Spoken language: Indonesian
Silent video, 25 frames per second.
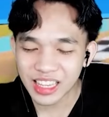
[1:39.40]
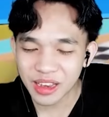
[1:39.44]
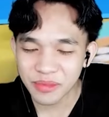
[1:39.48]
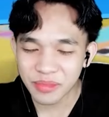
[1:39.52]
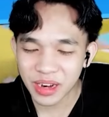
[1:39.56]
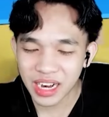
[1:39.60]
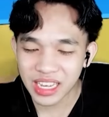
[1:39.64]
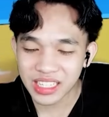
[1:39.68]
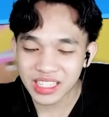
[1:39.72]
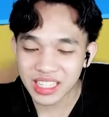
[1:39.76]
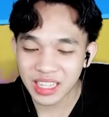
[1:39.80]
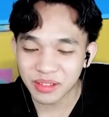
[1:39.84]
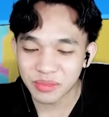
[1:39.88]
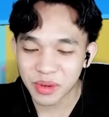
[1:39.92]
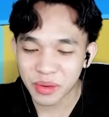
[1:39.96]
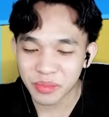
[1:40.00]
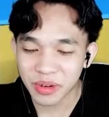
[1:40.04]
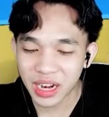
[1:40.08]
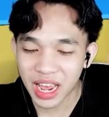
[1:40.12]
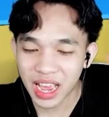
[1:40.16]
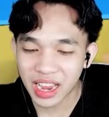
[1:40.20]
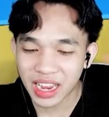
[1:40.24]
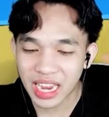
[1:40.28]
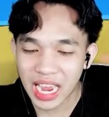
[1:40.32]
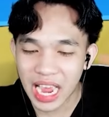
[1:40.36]
Kita berhasil
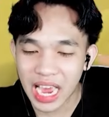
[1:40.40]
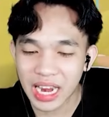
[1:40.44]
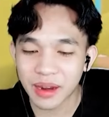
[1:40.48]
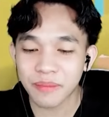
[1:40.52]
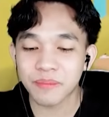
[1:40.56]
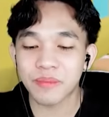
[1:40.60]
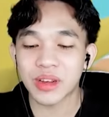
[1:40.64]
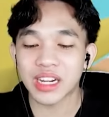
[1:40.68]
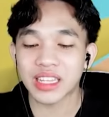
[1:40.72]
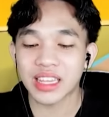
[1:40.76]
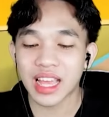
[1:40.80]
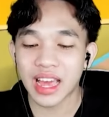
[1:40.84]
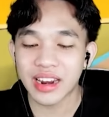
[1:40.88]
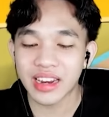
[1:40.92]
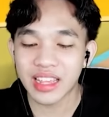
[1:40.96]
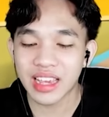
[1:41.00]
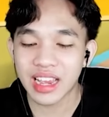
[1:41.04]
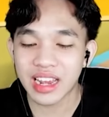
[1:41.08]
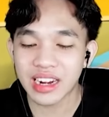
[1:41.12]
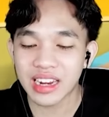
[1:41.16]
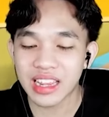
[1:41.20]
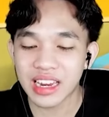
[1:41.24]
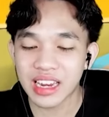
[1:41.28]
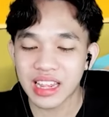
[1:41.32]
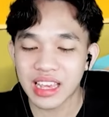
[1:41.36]
memenangkan
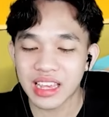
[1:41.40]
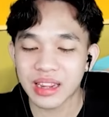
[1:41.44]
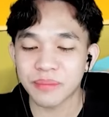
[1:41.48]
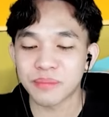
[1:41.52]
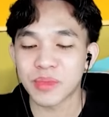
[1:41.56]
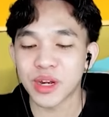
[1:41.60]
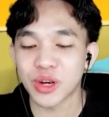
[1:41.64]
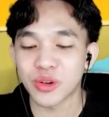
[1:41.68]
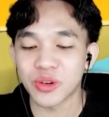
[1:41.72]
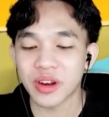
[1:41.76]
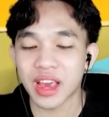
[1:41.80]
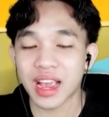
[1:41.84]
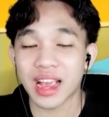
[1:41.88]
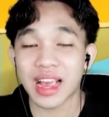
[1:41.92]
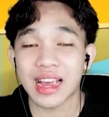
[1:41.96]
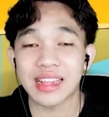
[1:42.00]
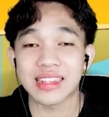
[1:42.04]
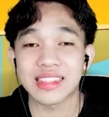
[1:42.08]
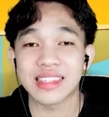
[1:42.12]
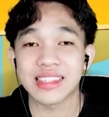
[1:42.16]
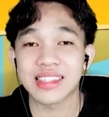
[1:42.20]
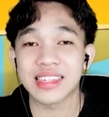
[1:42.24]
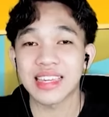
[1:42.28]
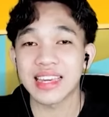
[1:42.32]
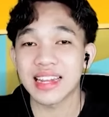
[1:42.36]
pertandingan ini
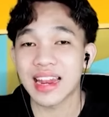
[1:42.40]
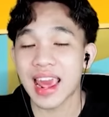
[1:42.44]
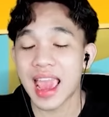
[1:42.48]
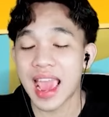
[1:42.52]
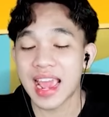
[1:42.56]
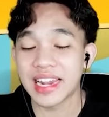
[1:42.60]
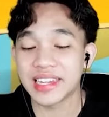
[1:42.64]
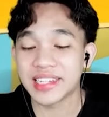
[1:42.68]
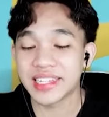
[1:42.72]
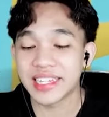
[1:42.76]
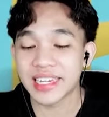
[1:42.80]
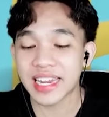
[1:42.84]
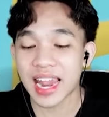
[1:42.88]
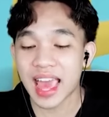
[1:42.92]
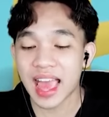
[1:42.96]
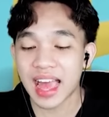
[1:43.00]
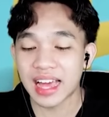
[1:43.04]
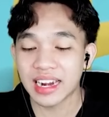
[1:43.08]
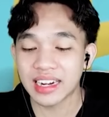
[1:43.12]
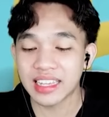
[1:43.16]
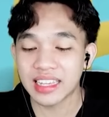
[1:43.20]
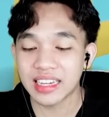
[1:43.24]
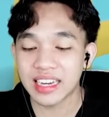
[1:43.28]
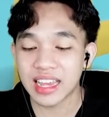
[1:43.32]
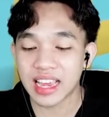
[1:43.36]
menggunakan skin Agent
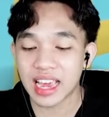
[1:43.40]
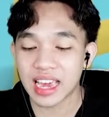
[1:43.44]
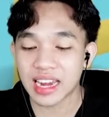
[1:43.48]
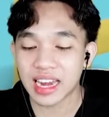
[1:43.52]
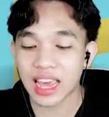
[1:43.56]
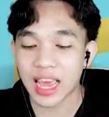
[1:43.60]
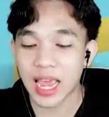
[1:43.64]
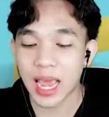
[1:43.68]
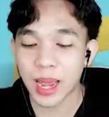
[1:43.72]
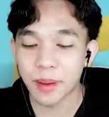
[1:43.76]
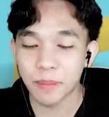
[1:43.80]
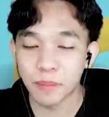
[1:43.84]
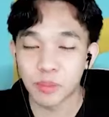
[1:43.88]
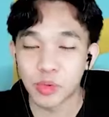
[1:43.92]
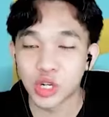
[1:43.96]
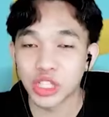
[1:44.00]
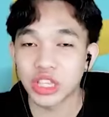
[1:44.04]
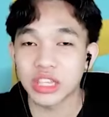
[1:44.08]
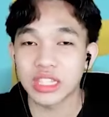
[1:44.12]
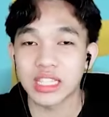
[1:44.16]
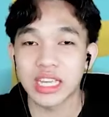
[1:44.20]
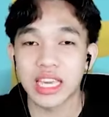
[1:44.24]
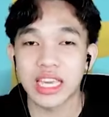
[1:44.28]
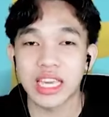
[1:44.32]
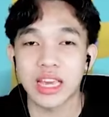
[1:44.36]
Ali dengan
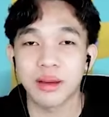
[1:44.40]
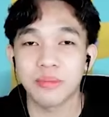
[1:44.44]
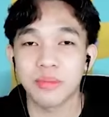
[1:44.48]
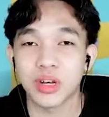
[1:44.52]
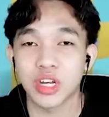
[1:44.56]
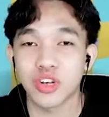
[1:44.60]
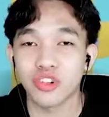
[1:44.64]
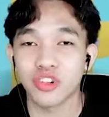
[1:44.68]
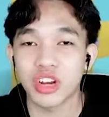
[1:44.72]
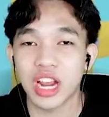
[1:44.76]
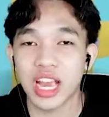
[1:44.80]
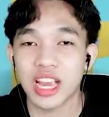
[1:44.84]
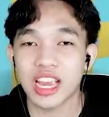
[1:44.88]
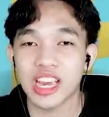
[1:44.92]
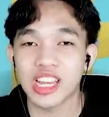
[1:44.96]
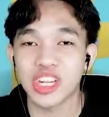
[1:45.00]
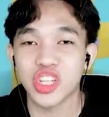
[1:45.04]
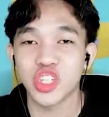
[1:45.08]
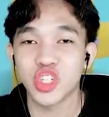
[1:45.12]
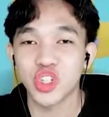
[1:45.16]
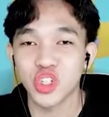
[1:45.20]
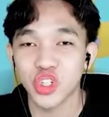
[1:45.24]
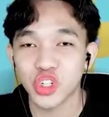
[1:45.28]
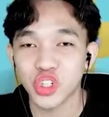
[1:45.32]
emotnya yang menggunakan